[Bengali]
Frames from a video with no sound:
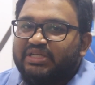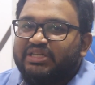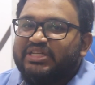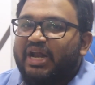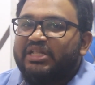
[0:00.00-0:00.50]
যেটা
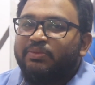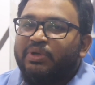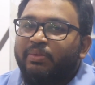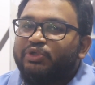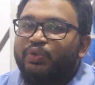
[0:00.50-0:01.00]
সারা জীবন
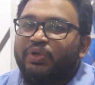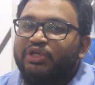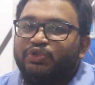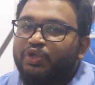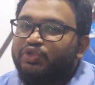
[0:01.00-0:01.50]
আমার
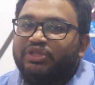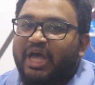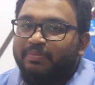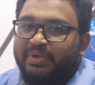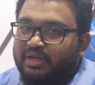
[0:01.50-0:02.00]
শরীরে সঞ্চয়
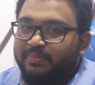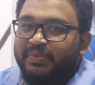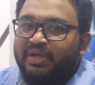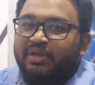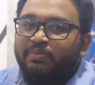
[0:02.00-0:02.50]
থাকবে না
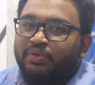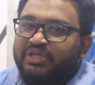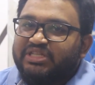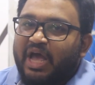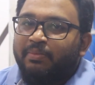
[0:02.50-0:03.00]

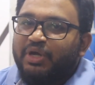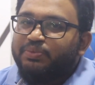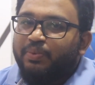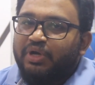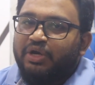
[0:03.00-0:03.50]
প্রতি চার মাস
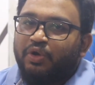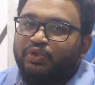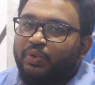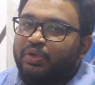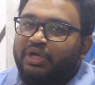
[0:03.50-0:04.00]
পর এই
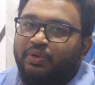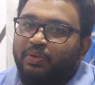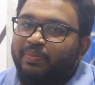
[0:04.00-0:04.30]
রক্তকণিকাগুলো